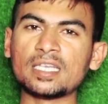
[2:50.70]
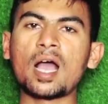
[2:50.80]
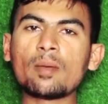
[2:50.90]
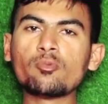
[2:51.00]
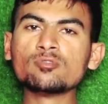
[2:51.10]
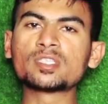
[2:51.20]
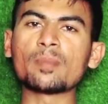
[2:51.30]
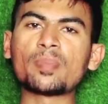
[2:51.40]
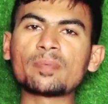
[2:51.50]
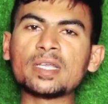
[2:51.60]
नहीं की आप उन
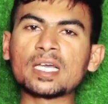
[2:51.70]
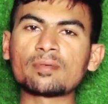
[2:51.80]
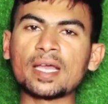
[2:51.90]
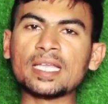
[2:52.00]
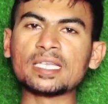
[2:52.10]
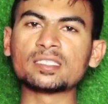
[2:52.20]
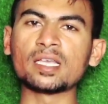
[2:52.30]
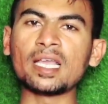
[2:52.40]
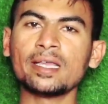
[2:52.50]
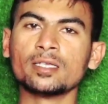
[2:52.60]
सब पर भी कार्रवाई
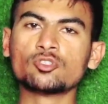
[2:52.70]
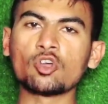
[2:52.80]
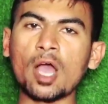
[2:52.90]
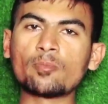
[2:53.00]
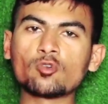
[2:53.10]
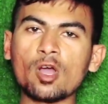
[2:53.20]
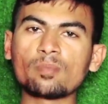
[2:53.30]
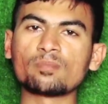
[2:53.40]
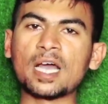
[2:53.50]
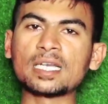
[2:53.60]
कीजिए जो आपको
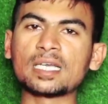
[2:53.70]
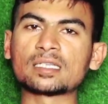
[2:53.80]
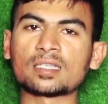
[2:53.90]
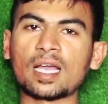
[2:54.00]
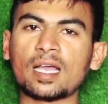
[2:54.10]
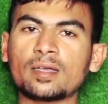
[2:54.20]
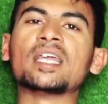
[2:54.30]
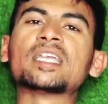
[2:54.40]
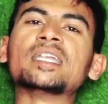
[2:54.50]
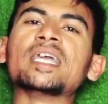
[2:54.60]
अपमान करता है
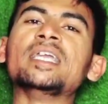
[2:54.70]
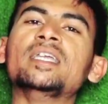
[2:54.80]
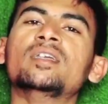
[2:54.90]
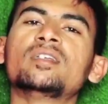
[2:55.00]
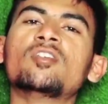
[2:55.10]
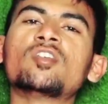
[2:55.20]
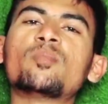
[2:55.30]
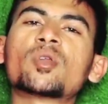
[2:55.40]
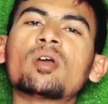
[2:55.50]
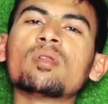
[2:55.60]
लेकिन नहीं
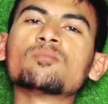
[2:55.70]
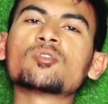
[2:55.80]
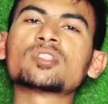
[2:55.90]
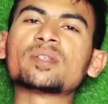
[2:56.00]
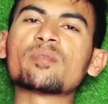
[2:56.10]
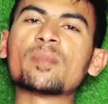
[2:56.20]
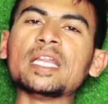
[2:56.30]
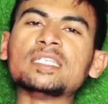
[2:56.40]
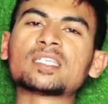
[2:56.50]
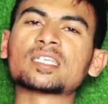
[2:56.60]
क्योंकि प्रॉब्लम तो सिर्फ
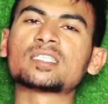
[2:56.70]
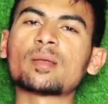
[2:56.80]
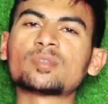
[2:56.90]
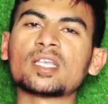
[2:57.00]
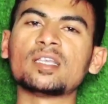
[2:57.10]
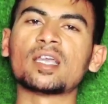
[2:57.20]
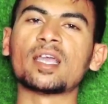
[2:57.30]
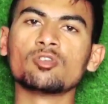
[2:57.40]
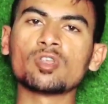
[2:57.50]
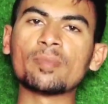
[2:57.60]
मनीष कश्यप से ही
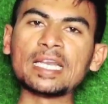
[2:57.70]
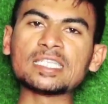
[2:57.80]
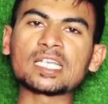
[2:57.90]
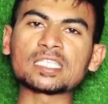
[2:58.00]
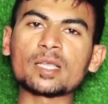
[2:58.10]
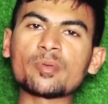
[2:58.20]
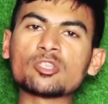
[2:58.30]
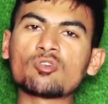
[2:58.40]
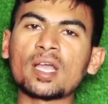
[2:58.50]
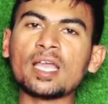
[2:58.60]
है क्योंकि मनीष कश्यप
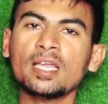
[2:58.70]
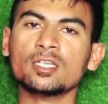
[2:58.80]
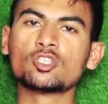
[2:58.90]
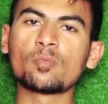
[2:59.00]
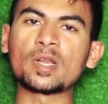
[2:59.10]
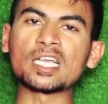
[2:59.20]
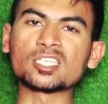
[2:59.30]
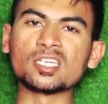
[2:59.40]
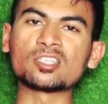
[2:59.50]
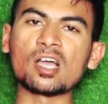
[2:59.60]
ही तो है जो
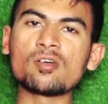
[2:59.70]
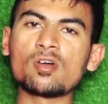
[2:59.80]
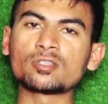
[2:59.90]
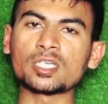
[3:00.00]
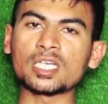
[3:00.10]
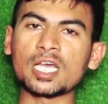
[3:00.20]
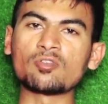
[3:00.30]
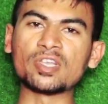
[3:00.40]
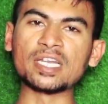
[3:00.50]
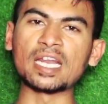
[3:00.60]
भ्रष्ट नेताओं और
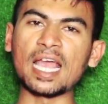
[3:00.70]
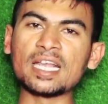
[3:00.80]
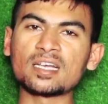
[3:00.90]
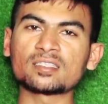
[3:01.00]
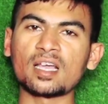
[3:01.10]
सरकारों की रिलाई